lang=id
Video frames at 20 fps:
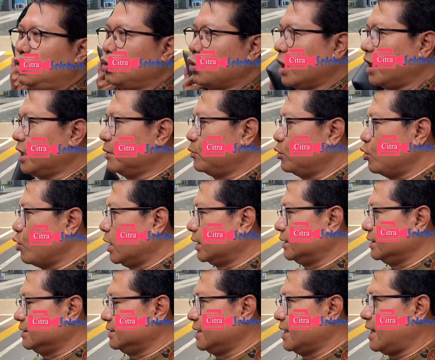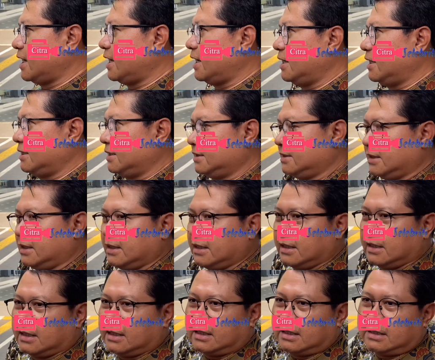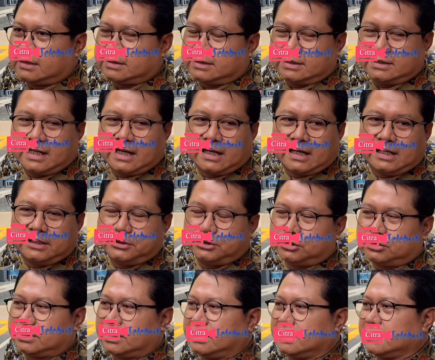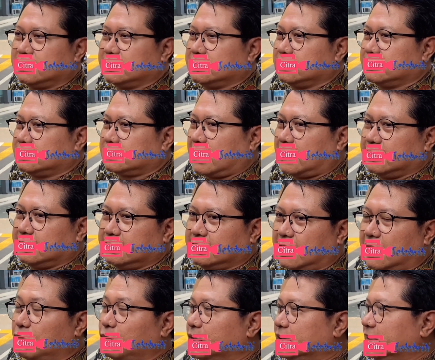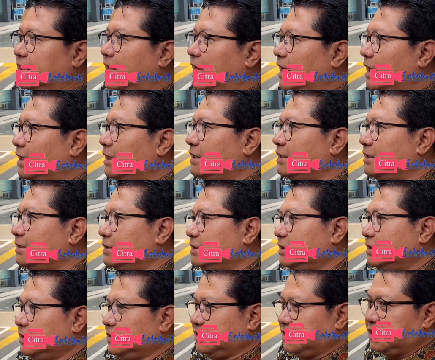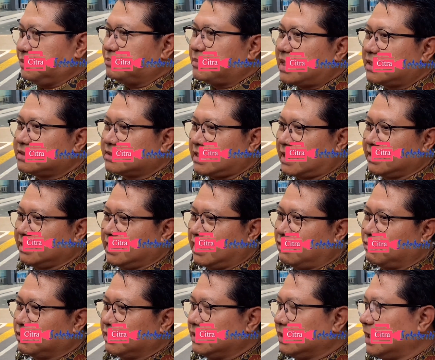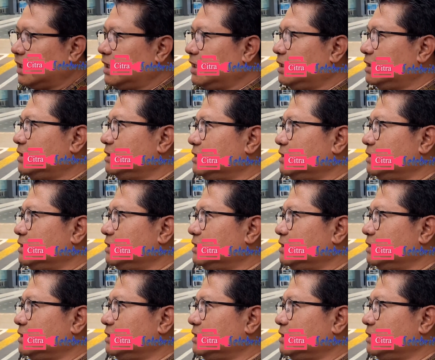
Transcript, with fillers: 2023 eh, sidang lanjutnya Sandi Aulia, Nyimas Sandi Aulia.